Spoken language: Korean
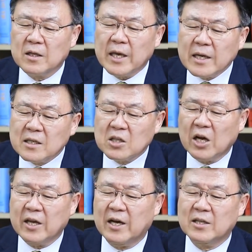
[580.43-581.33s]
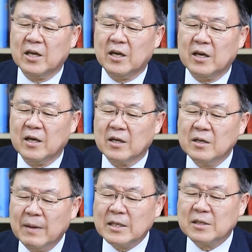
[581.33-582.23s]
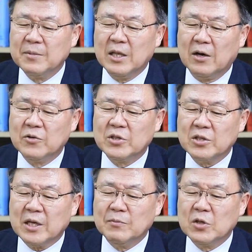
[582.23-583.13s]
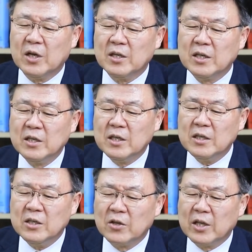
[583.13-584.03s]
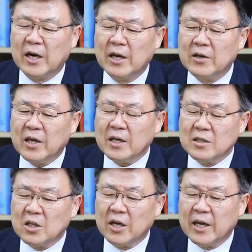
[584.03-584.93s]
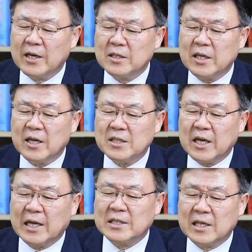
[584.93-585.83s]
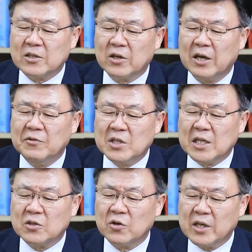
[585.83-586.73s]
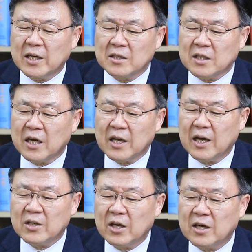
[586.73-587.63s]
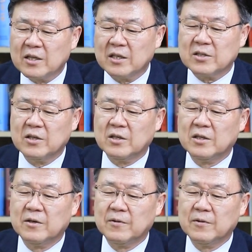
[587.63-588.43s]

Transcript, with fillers: 깨끗하게 하되 그 말씀이 나오죠. 3절에 은을 연단하여 깨끗하게 하는 자같이 앉아서 레위자손을 깨끗하게 하되 그랬어요.